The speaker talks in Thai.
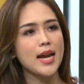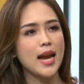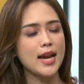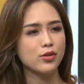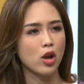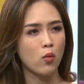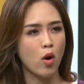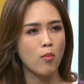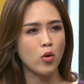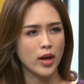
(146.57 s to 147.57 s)
ให้สว
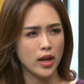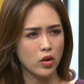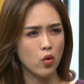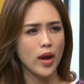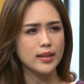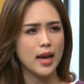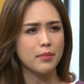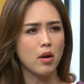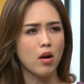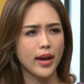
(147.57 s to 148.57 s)
หมดอายุ อาจารย์
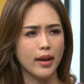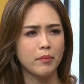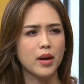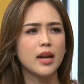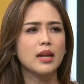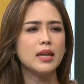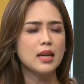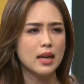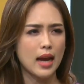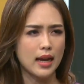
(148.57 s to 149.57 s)
มองเห็นประเด็นนี้ยั
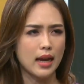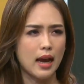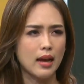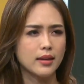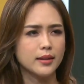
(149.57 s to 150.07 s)
งไงอะคะ